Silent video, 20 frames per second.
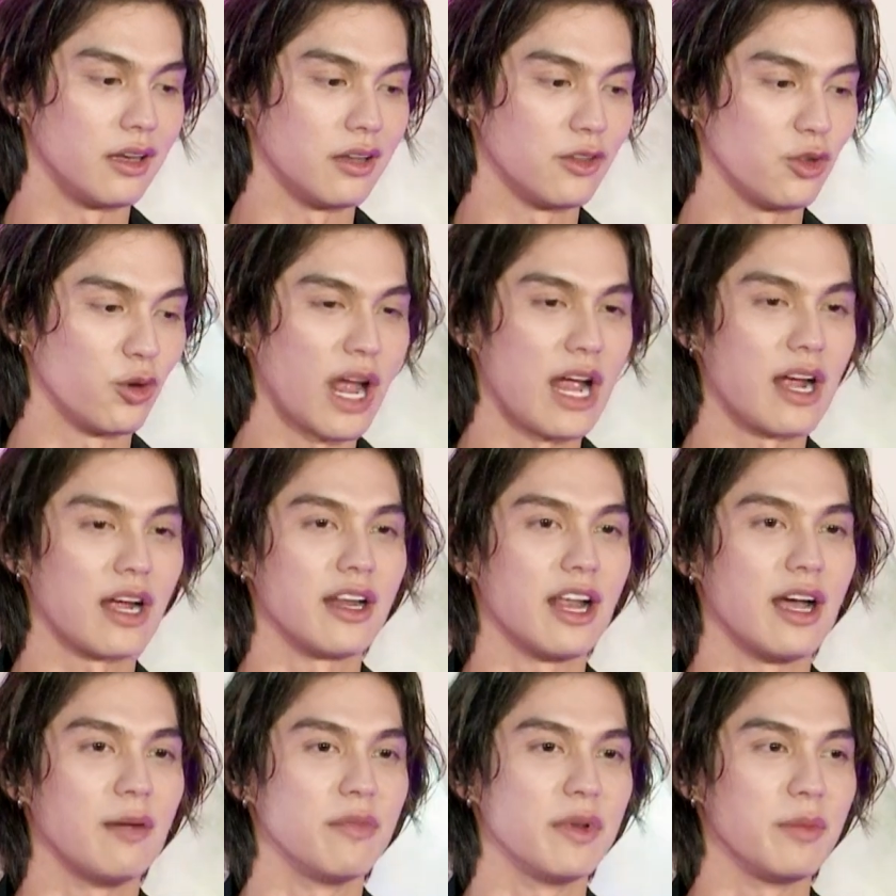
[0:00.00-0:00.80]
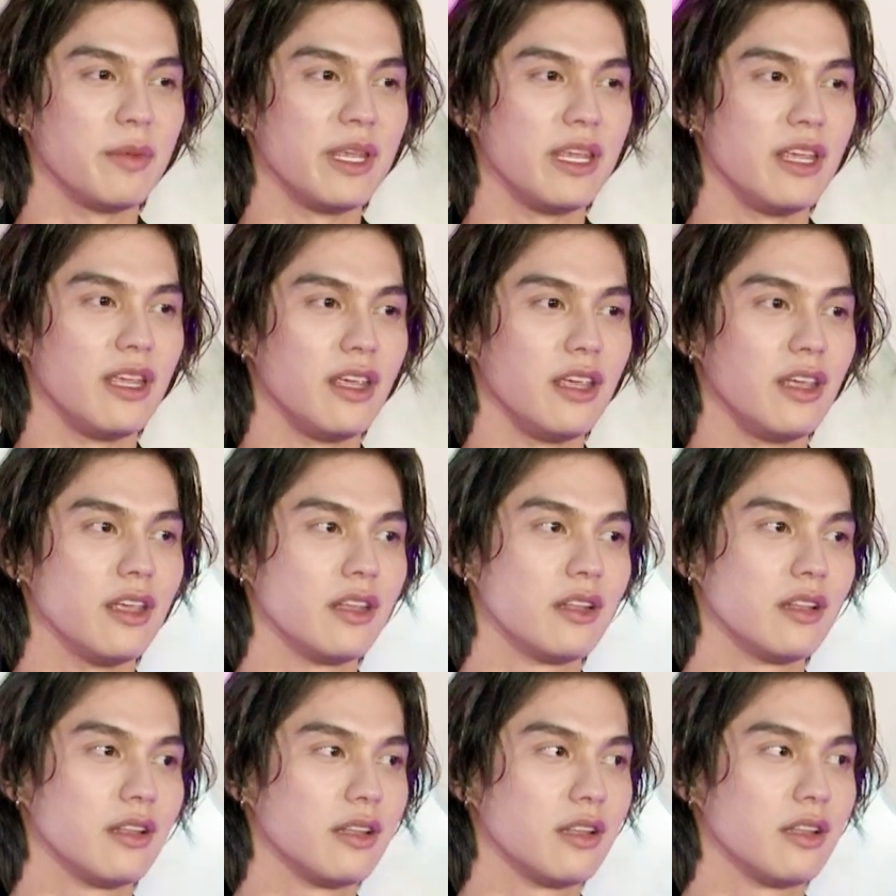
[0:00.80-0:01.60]
ทุกการกระทำมันมี
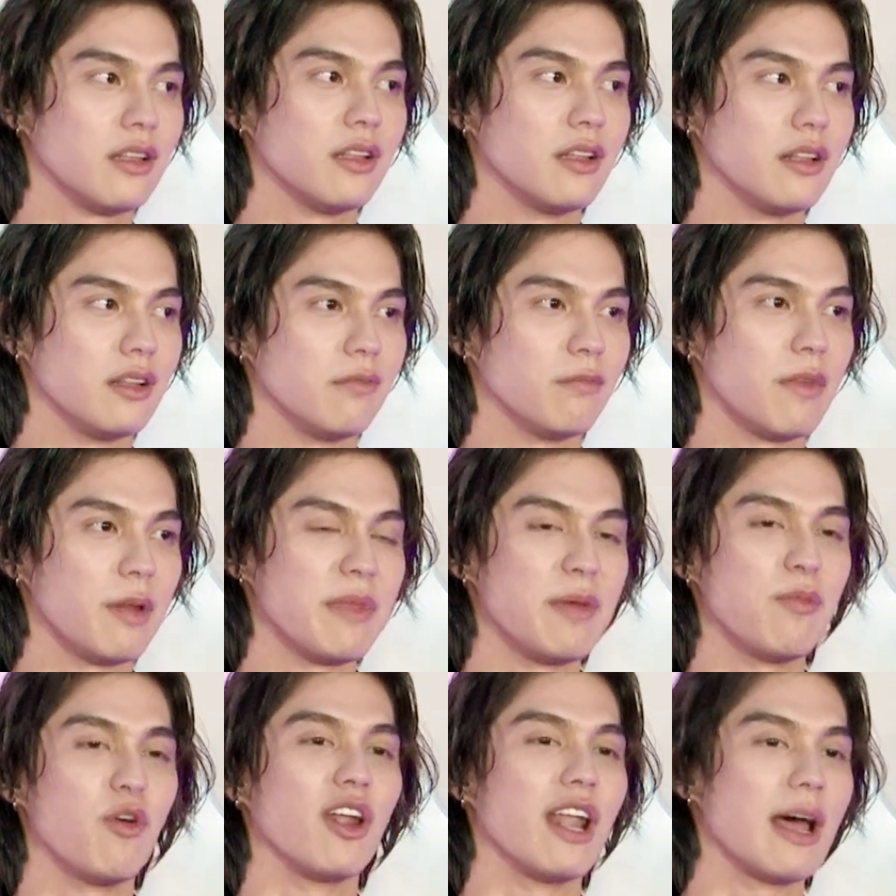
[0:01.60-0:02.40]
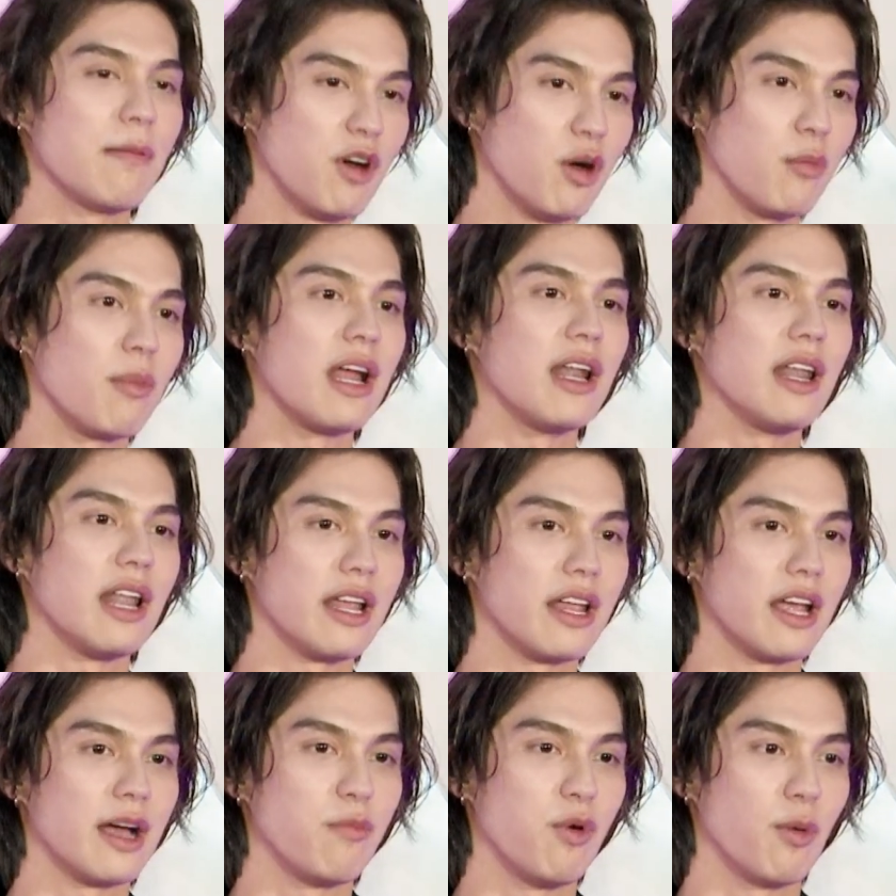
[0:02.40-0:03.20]
มันมีผลลัพธ์ของมันอะไร
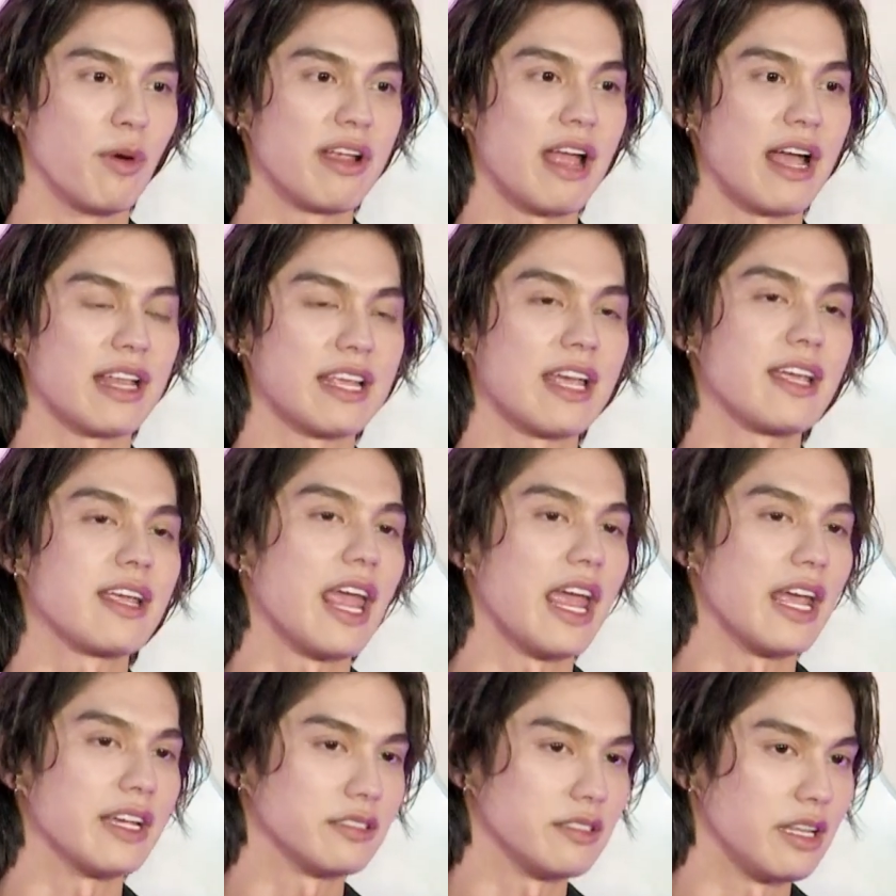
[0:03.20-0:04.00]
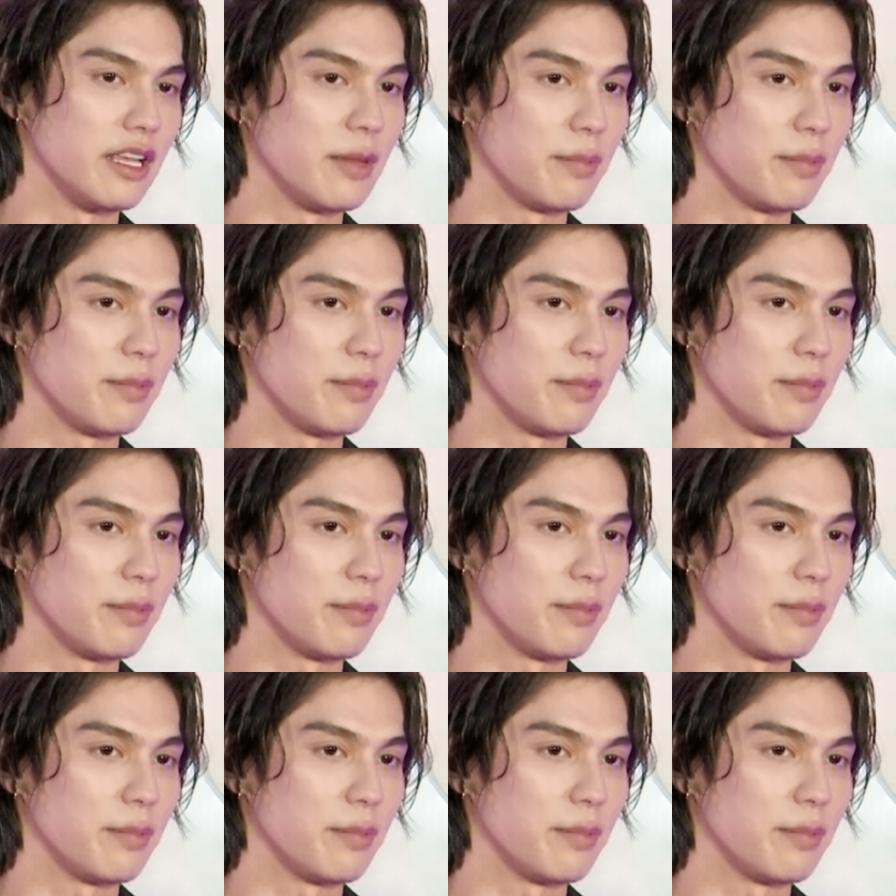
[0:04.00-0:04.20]
ครับ ผมก็อยากจะให้เคสนี้